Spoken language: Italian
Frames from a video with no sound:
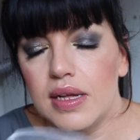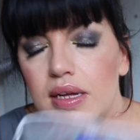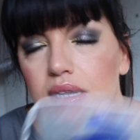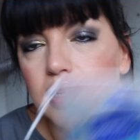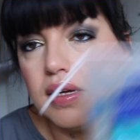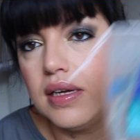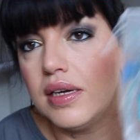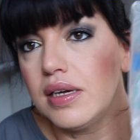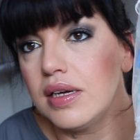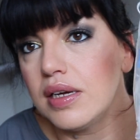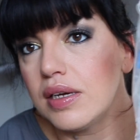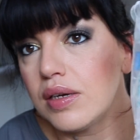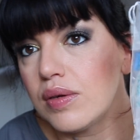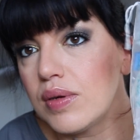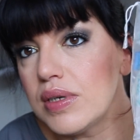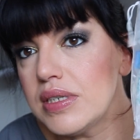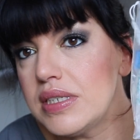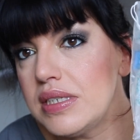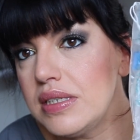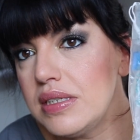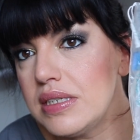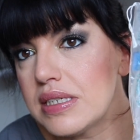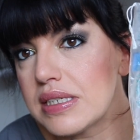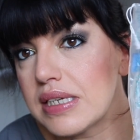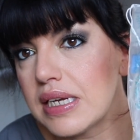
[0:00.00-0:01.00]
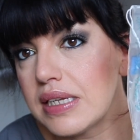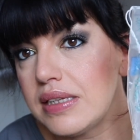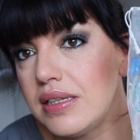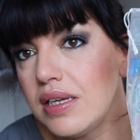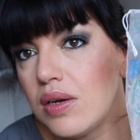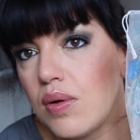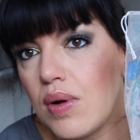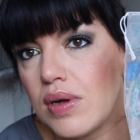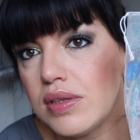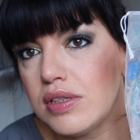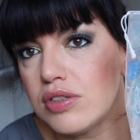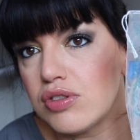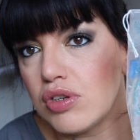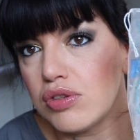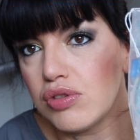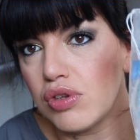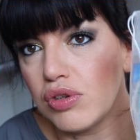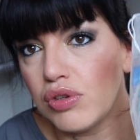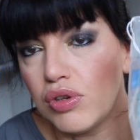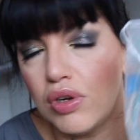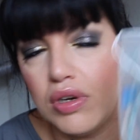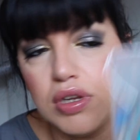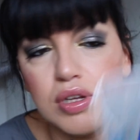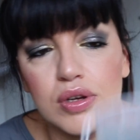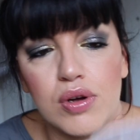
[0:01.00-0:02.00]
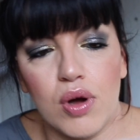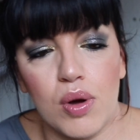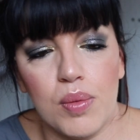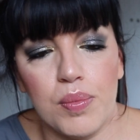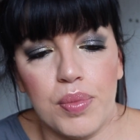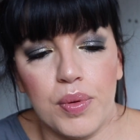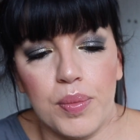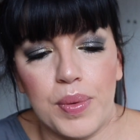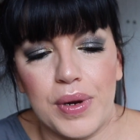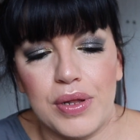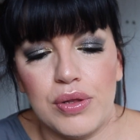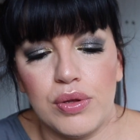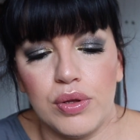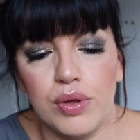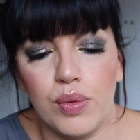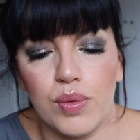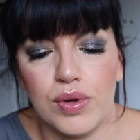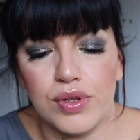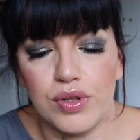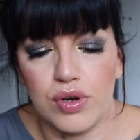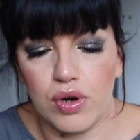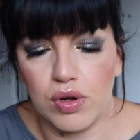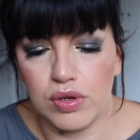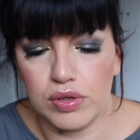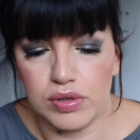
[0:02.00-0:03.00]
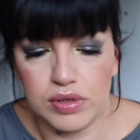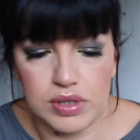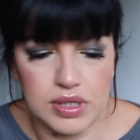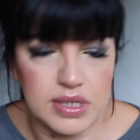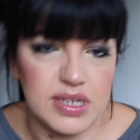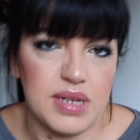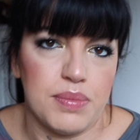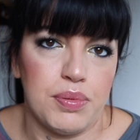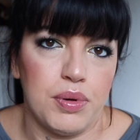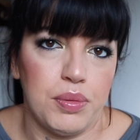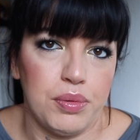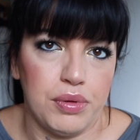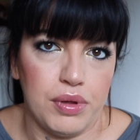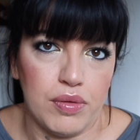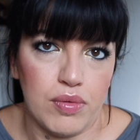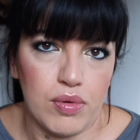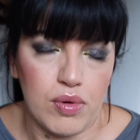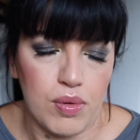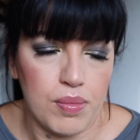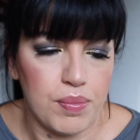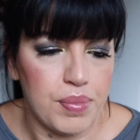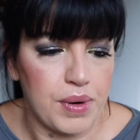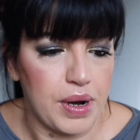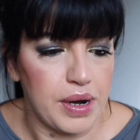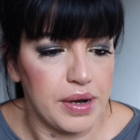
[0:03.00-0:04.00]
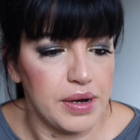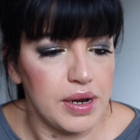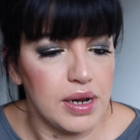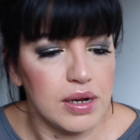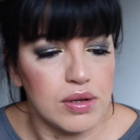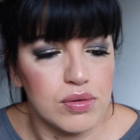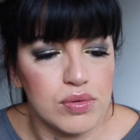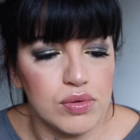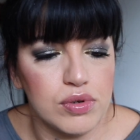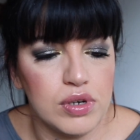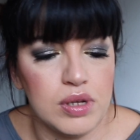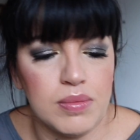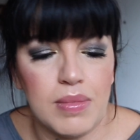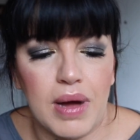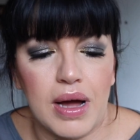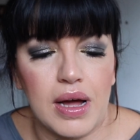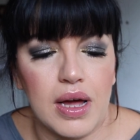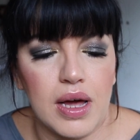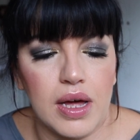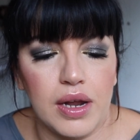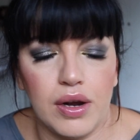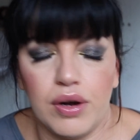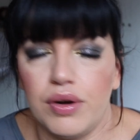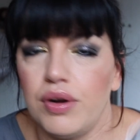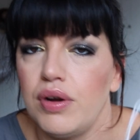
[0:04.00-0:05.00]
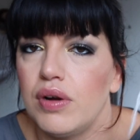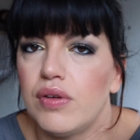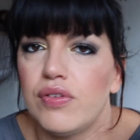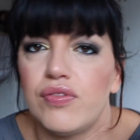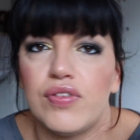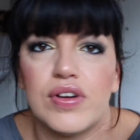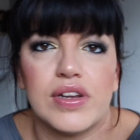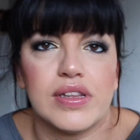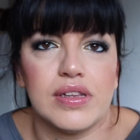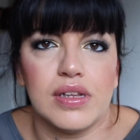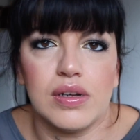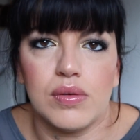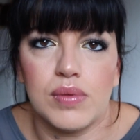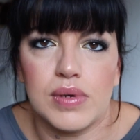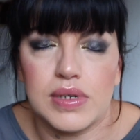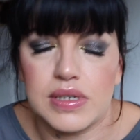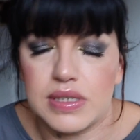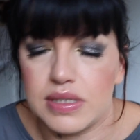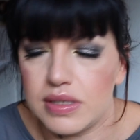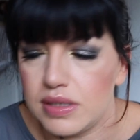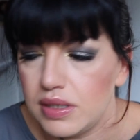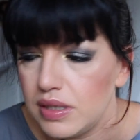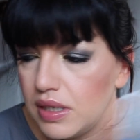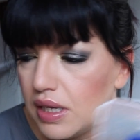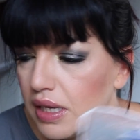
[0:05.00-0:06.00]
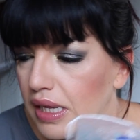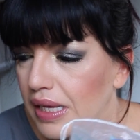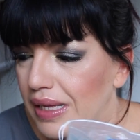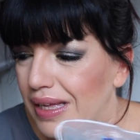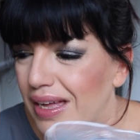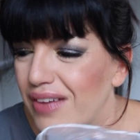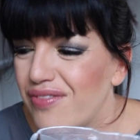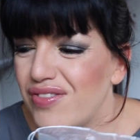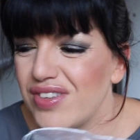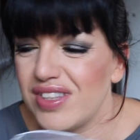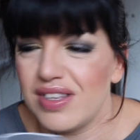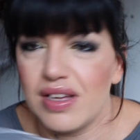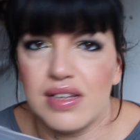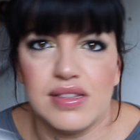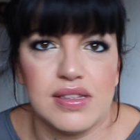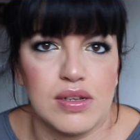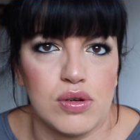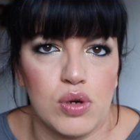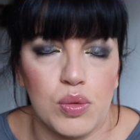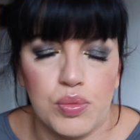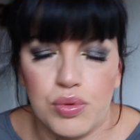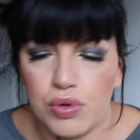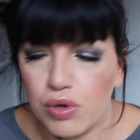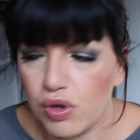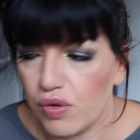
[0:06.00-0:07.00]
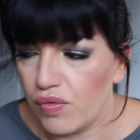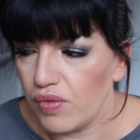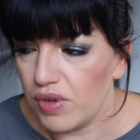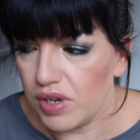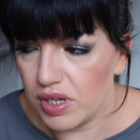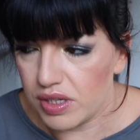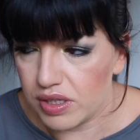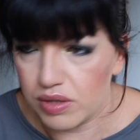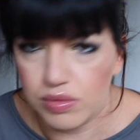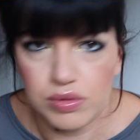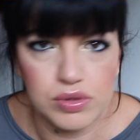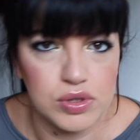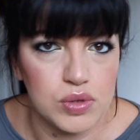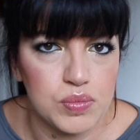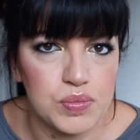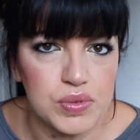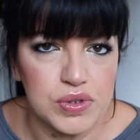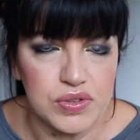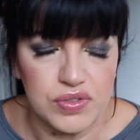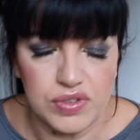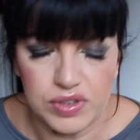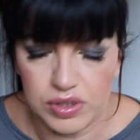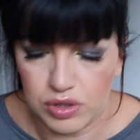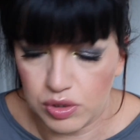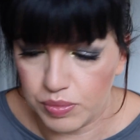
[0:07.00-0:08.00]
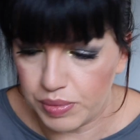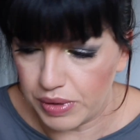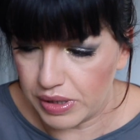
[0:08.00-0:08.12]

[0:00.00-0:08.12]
Eh, questi dischetti qua di solito non li compro, prendo i quadrotti se proprio devo comprarne alcuni, ma erano in offerta questi e effettivamente erano più convenienti, quindi ho preferito